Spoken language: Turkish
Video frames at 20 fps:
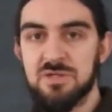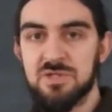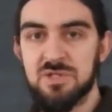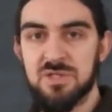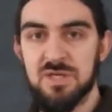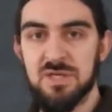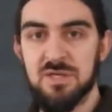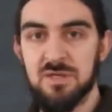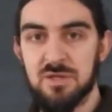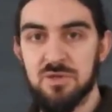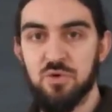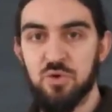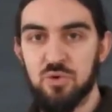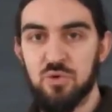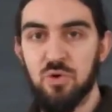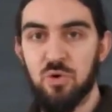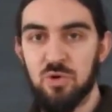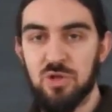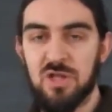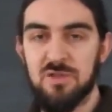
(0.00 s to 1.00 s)
İşte
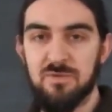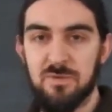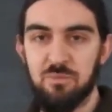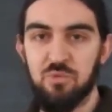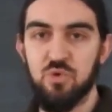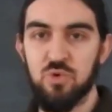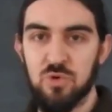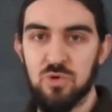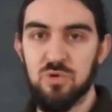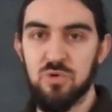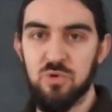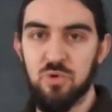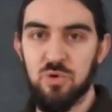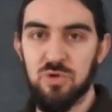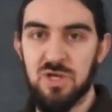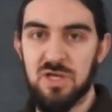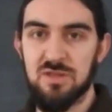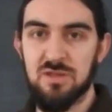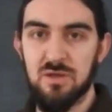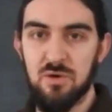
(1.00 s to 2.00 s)
yönü olan ve büyüklüğü
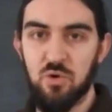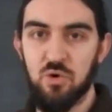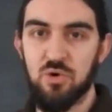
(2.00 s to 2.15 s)
olan